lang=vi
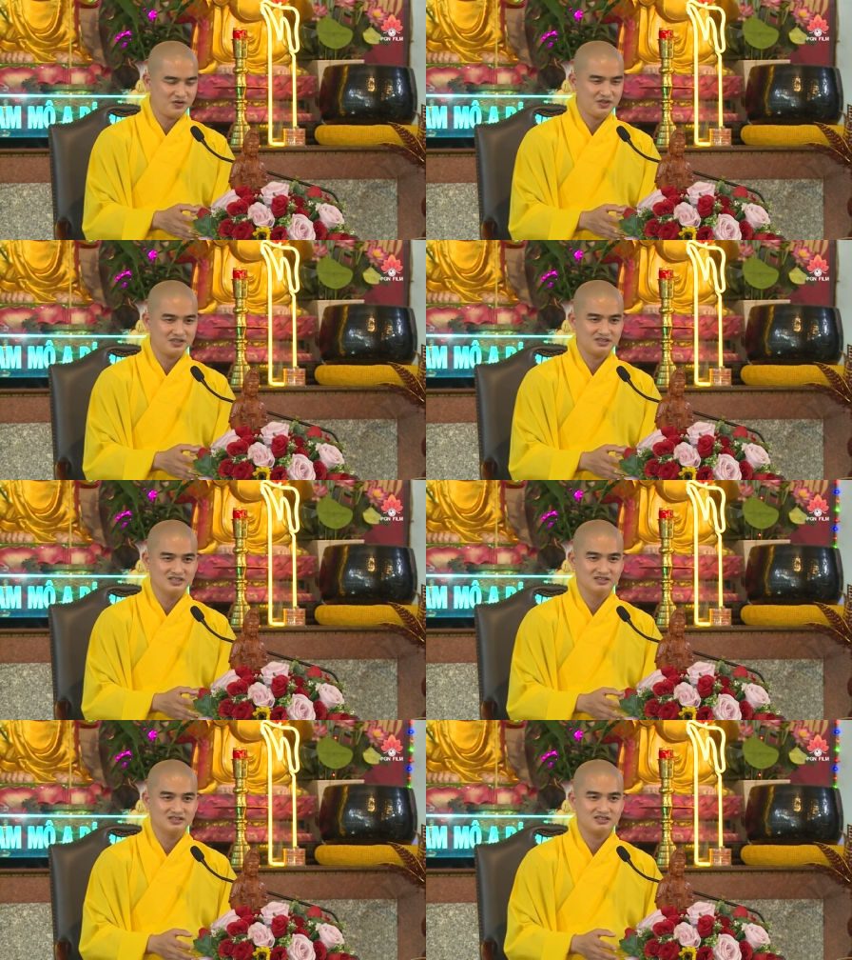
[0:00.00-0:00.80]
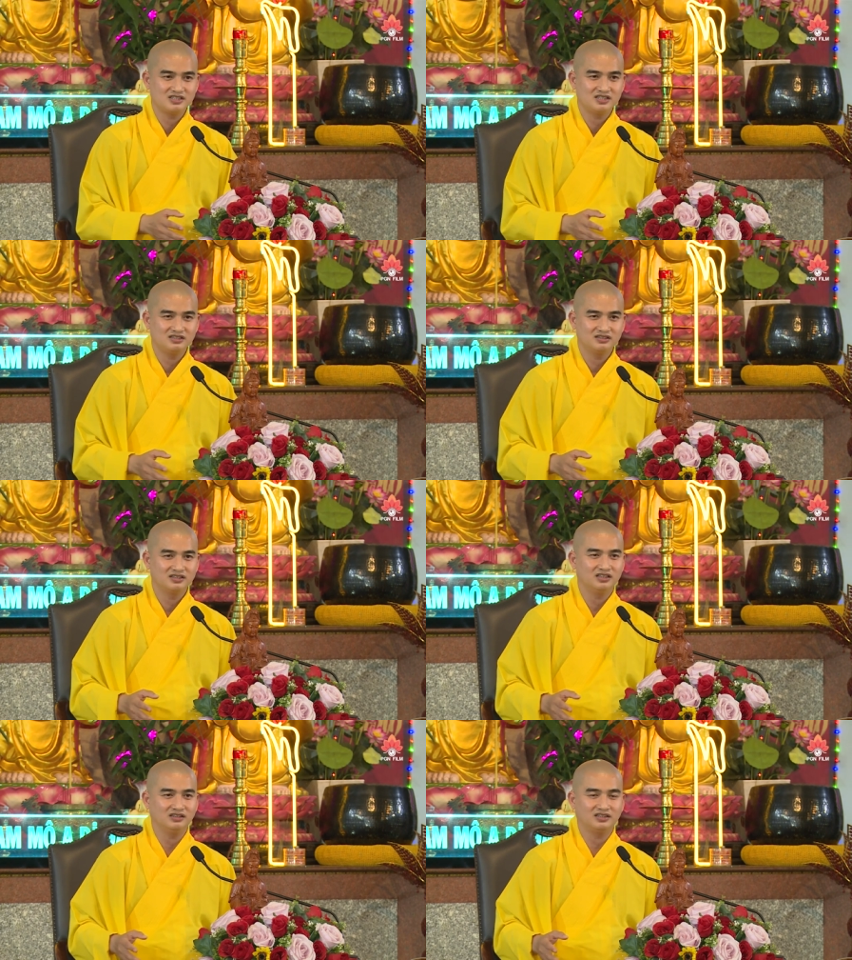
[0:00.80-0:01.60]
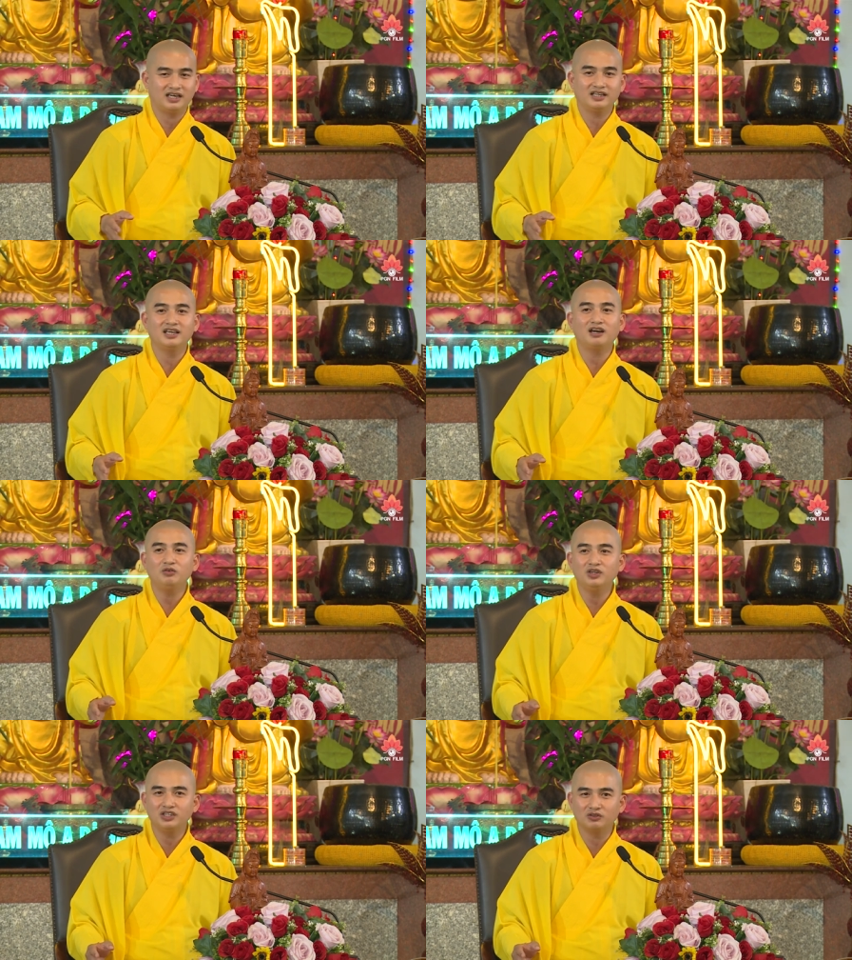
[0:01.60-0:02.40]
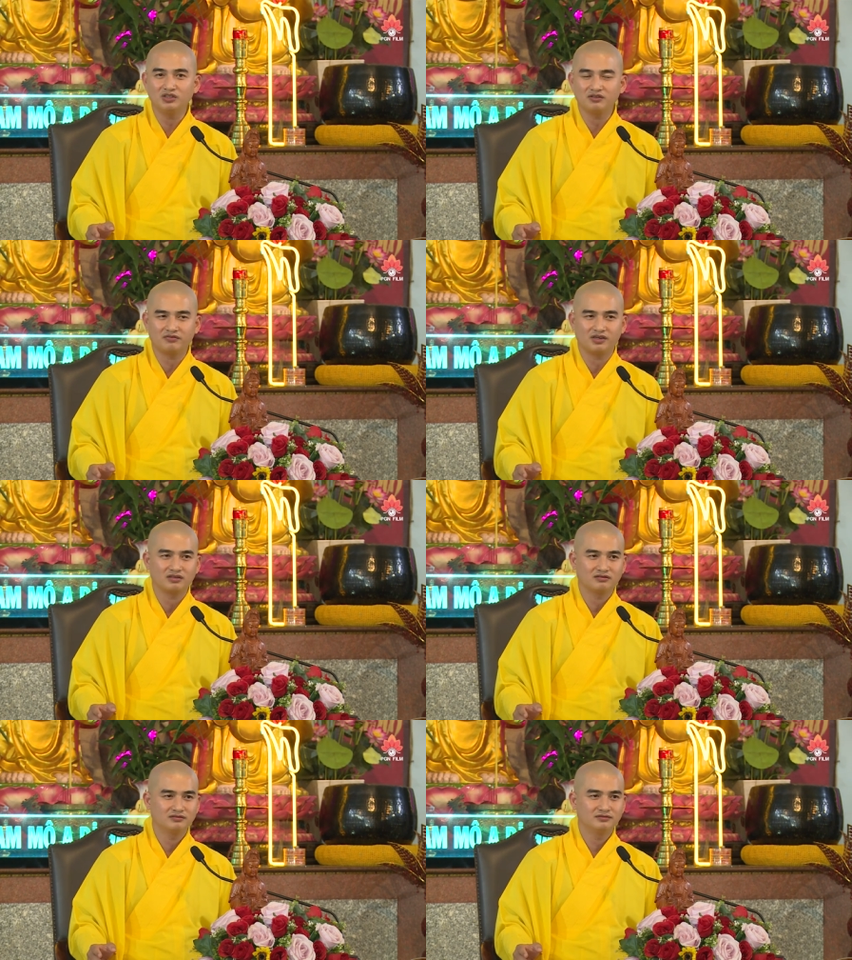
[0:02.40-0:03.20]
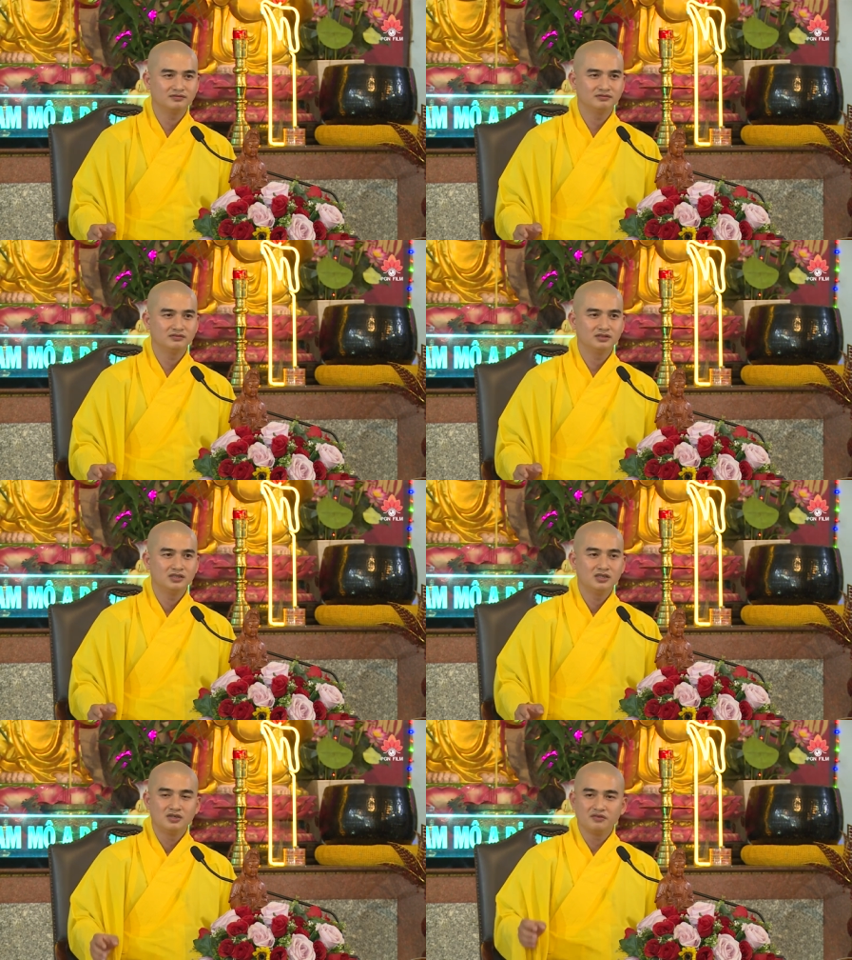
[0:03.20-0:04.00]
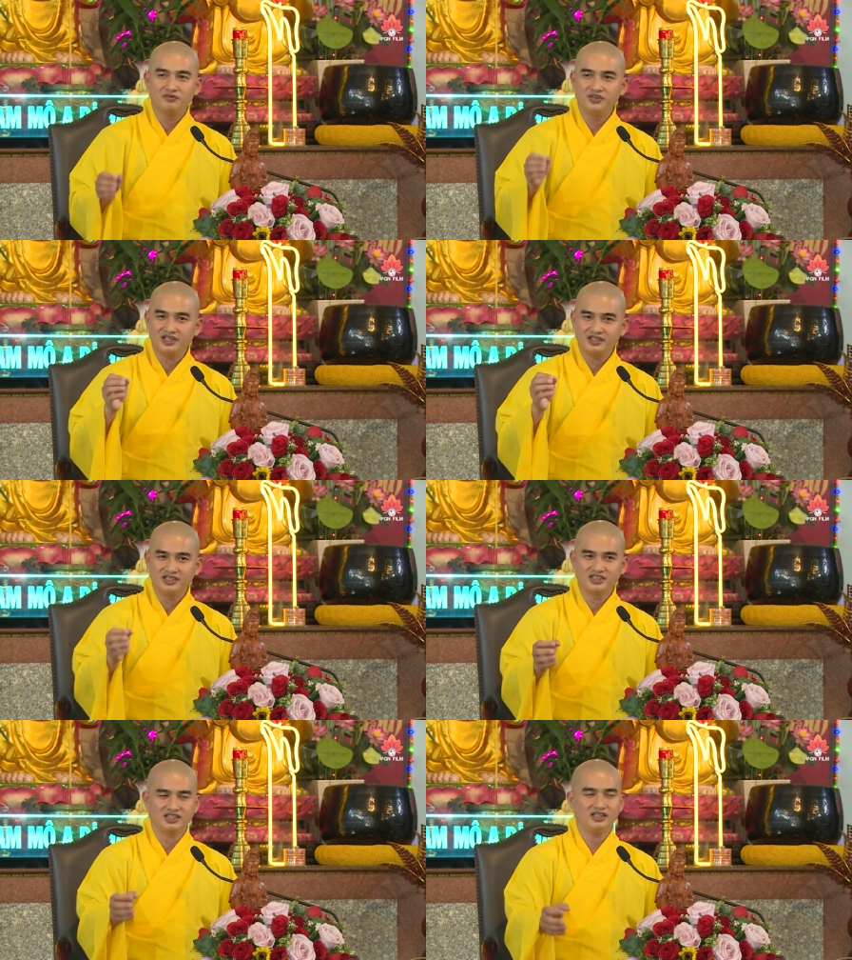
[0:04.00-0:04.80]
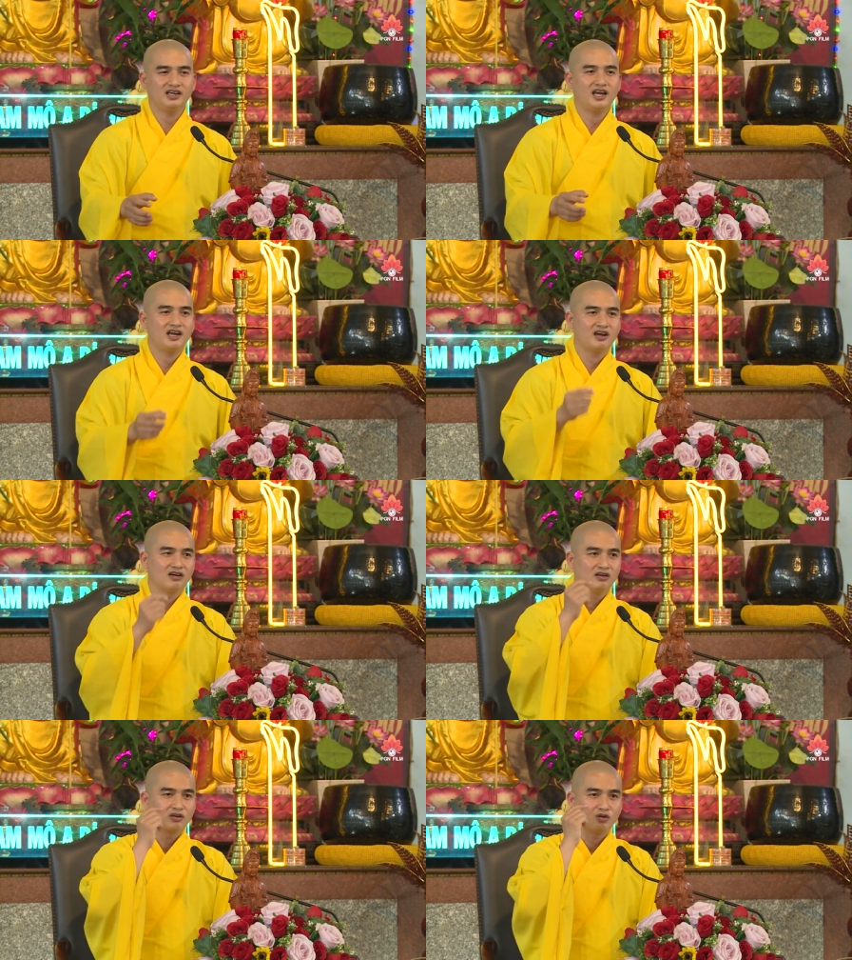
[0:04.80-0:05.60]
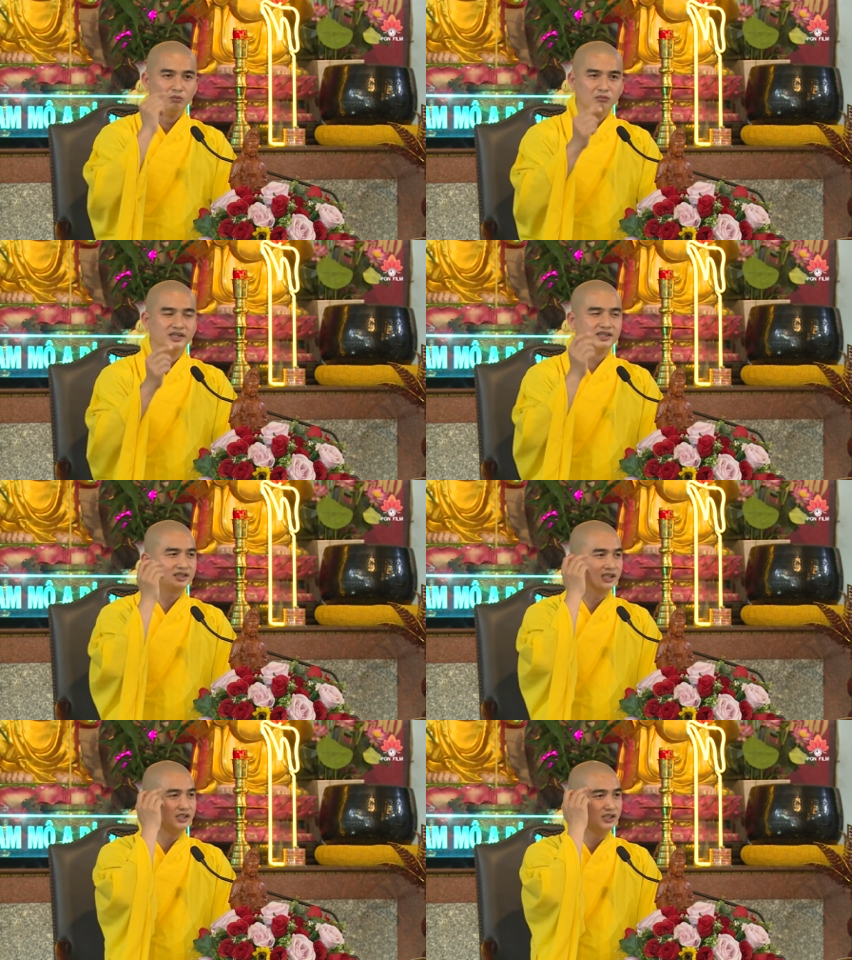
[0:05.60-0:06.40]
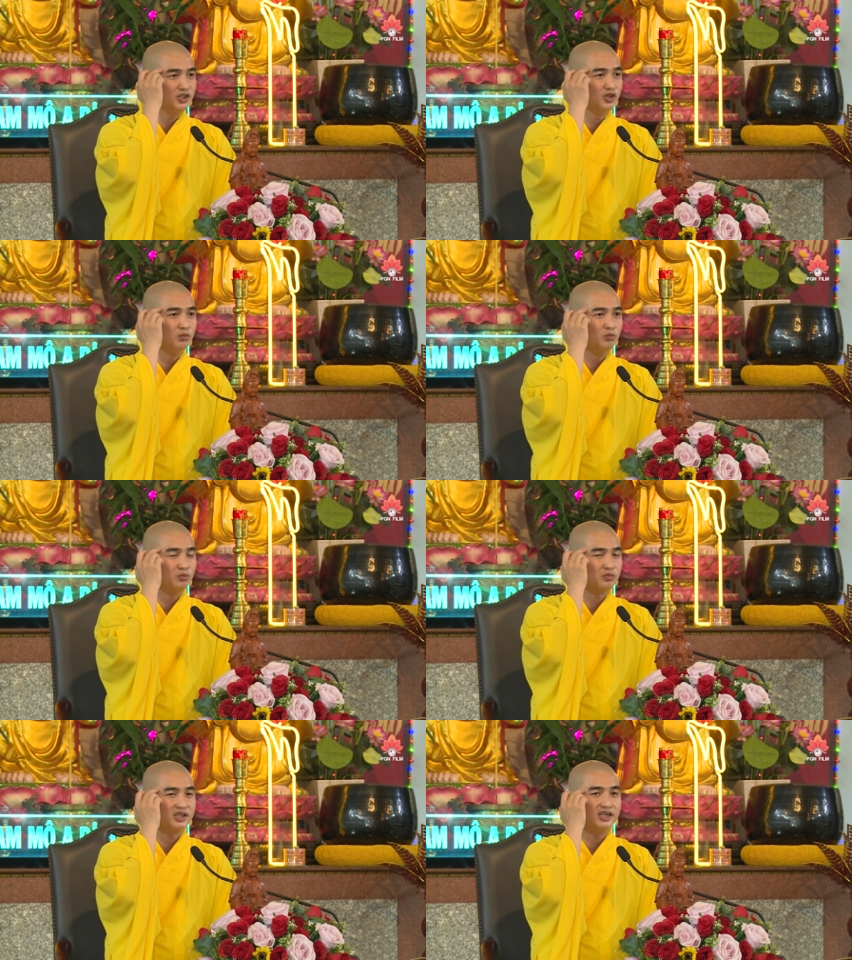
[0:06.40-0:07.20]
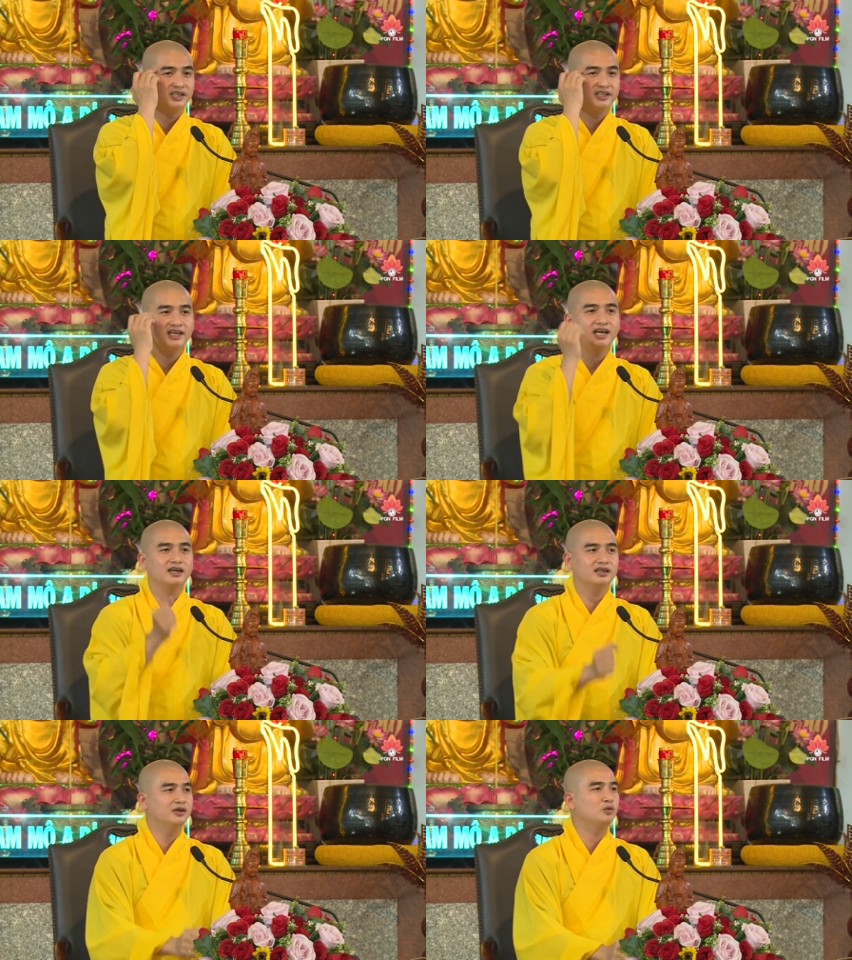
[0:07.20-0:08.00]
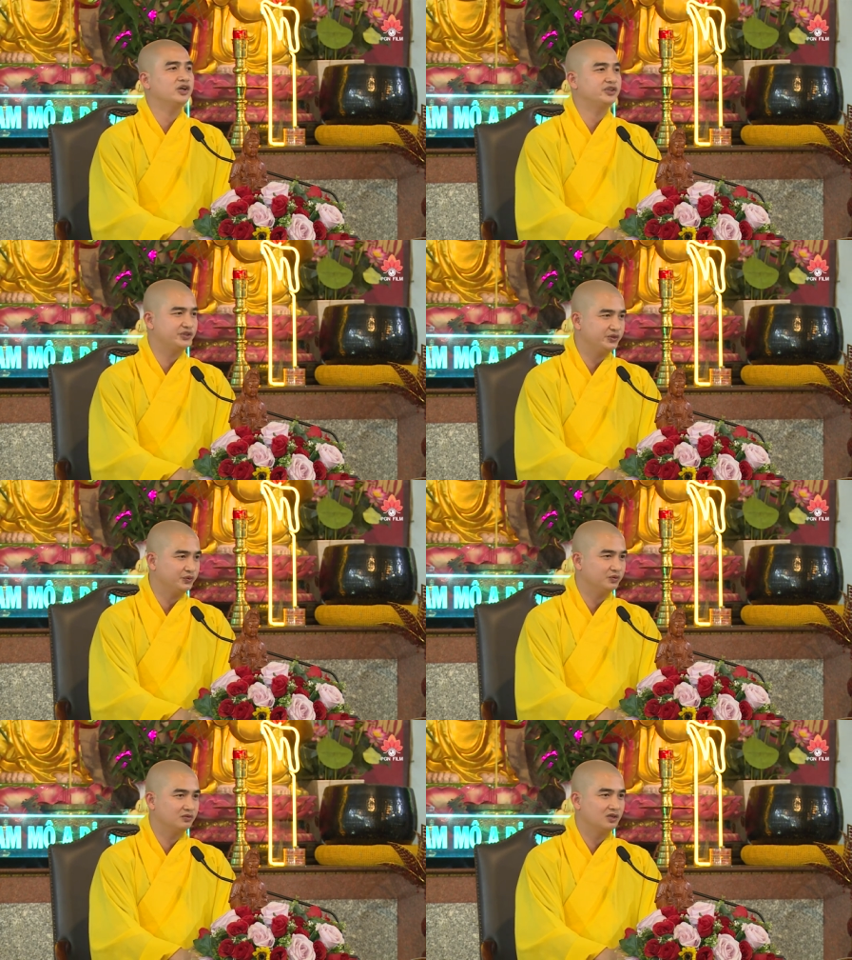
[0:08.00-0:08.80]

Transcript: nói dựa trên nền tảng giáo lý của đức phật Việc gì xảy ra cũng bình tĩnh dùng tệ giác để quán chiếu